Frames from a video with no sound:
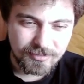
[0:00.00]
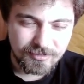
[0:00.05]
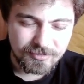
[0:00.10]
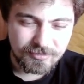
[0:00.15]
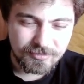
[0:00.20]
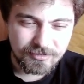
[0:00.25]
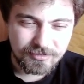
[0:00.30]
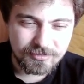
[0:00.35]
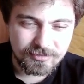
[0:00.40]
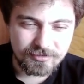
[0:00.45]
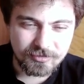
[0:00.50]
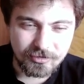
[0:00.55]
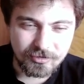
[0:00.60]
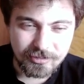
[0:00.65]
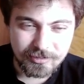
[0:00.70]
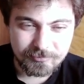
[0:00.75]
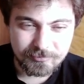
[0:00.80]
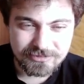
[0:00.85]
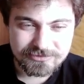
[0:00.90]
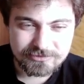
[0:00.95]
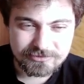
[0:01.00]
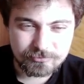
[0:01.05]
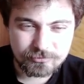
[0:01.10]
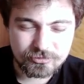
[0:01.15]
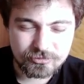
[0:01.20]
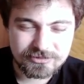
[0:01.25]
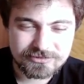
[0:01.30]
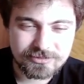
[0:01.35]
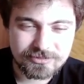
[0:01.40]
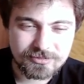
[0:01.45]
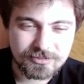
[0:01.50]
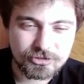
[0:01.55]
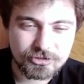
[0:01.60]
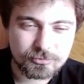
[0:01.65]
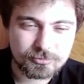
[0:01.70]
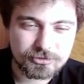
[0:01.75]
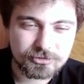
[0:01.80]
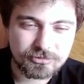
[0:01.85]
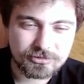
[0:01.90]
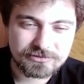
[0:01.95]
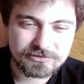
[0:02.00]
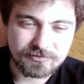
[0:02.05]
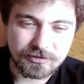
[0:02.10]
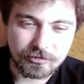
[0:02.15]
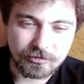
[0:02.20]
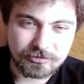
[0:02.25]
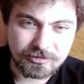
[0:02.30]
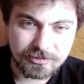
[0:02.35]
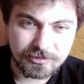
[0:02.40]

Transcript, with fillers: E, no, a miasto było istotne, żeby się rozwijało.